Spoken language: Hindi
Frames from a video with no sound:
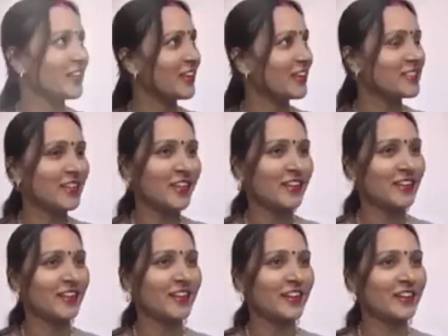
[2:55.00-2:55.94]
कि शुरू
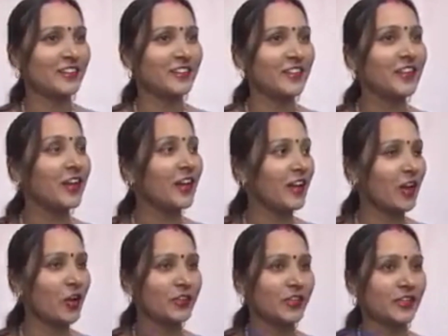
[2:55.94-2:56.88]
शुरू में अच्छा नहीं
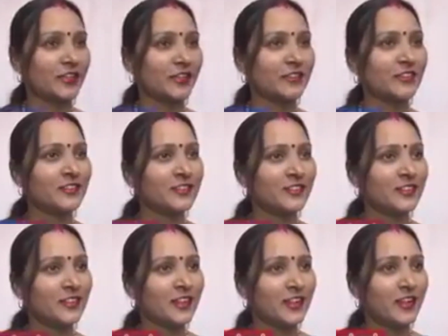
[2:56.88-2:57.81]
लगा
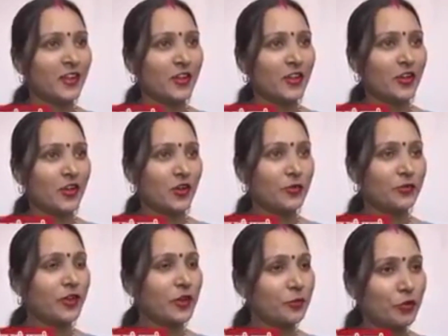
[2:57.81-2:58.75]
फिर इनका लगाव
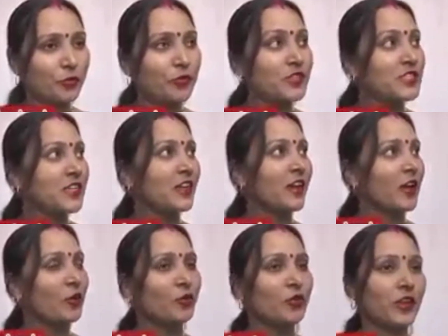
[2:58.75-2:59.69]
देखकर सोचा लोग
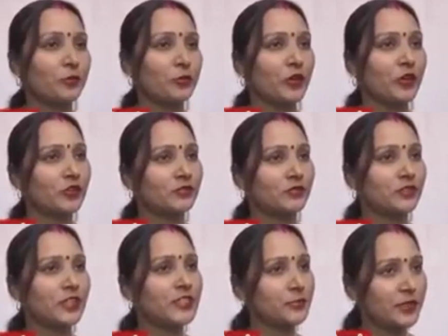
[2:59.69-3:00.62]
कुत्ता पालते हैं
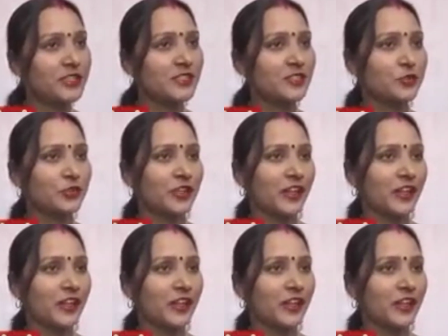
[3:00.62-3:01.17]
तो चिड़िया